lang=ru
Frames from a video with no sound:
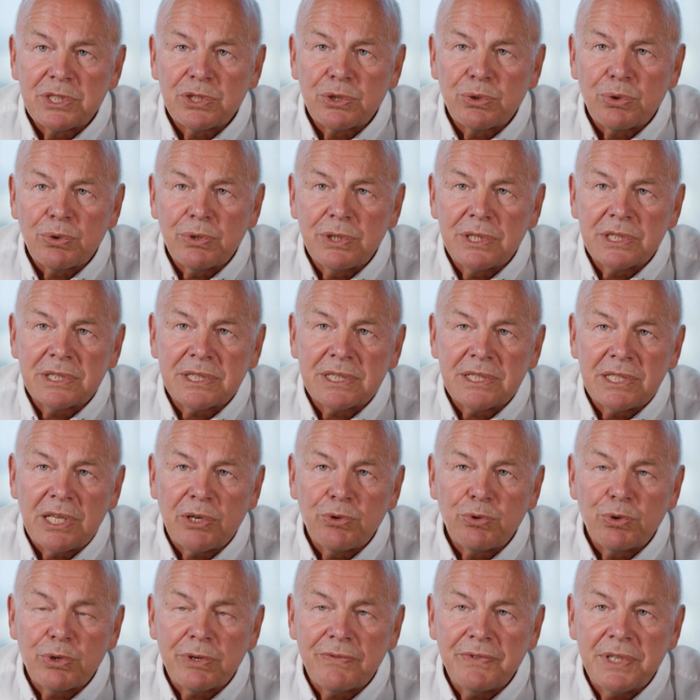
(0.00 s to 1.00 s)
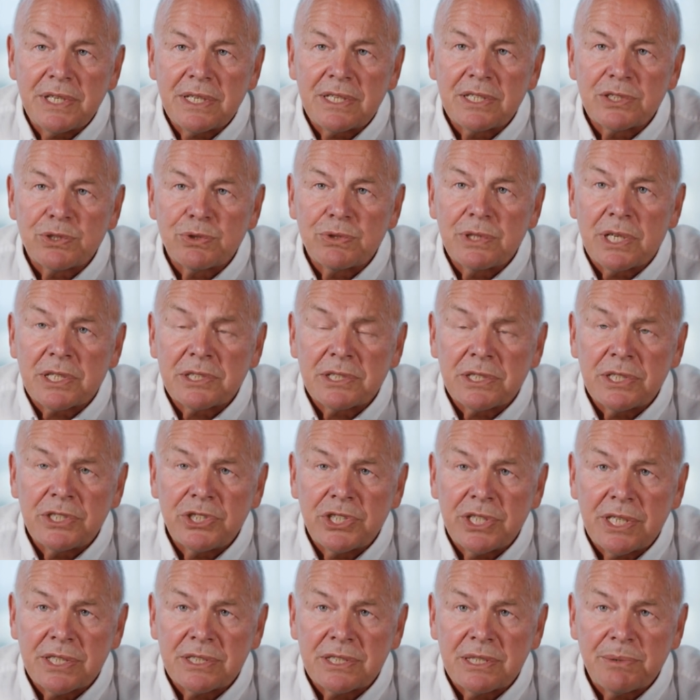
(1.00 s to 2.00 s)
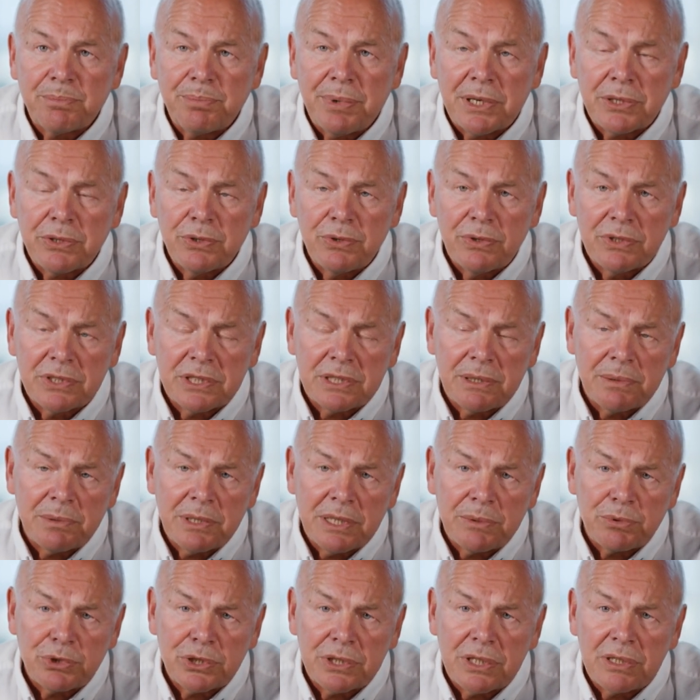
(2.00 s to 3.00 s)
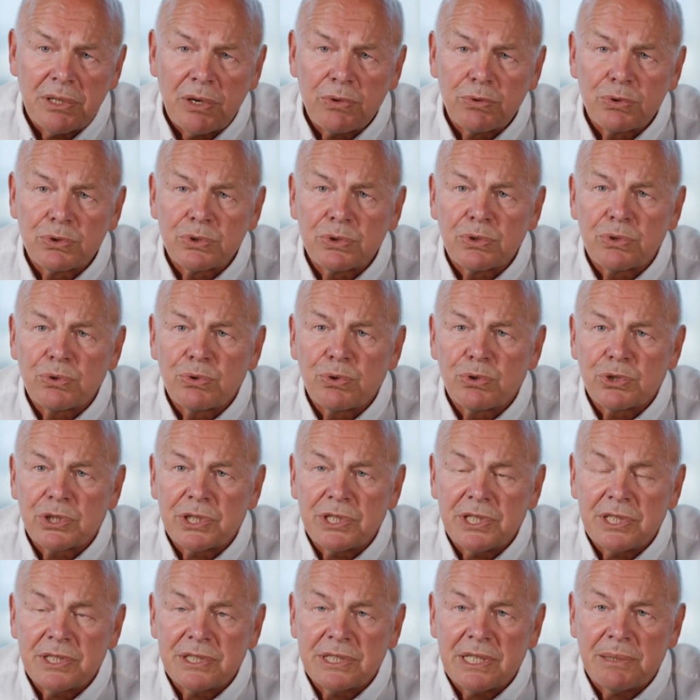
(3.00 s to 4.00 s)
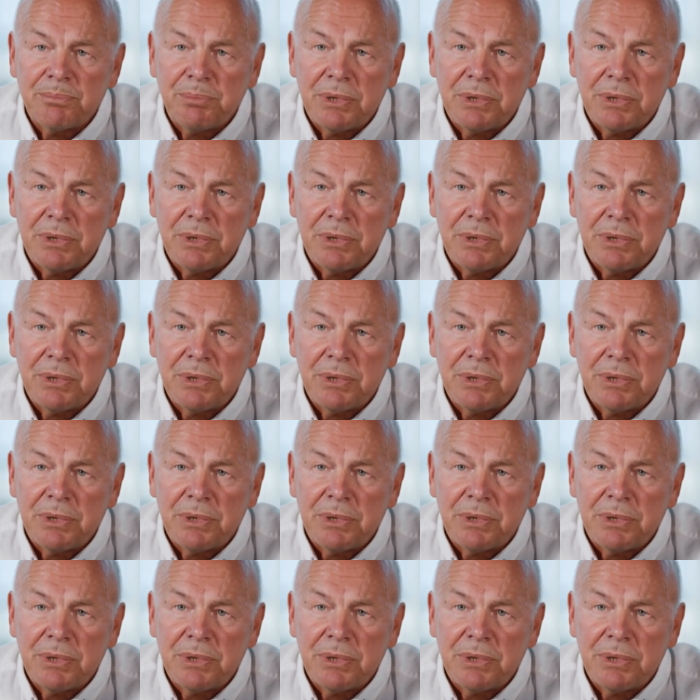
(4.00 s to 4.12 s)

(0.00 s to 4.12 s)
строиться на уровне государственно-частных партнерств, потому что нагрузку тоже нельзя